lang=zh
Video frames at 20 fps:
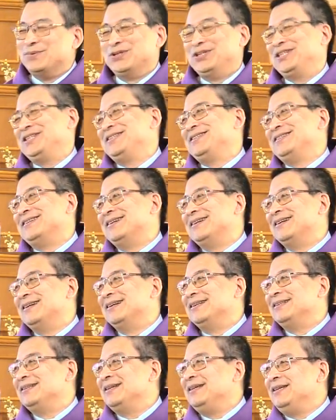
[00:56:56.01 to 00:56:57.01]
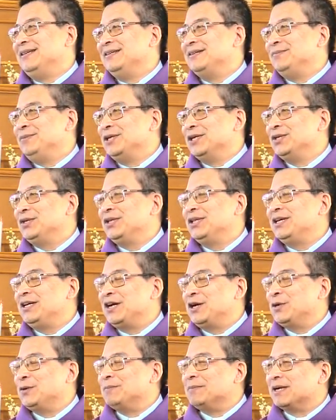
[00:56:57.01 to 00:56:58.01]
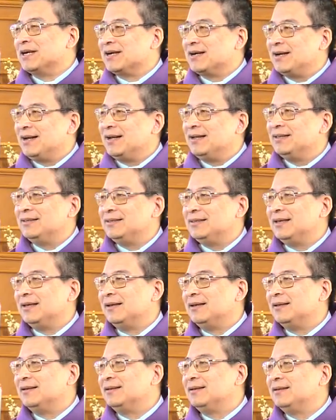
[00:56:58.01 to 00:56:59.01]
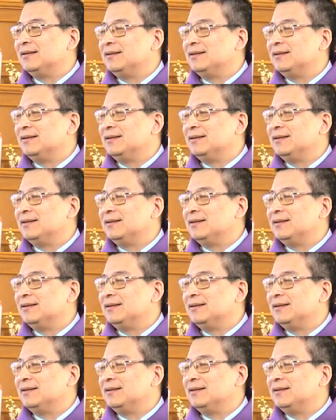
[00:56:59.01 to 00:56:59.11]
不是的啊，这已经明确的让我们看见，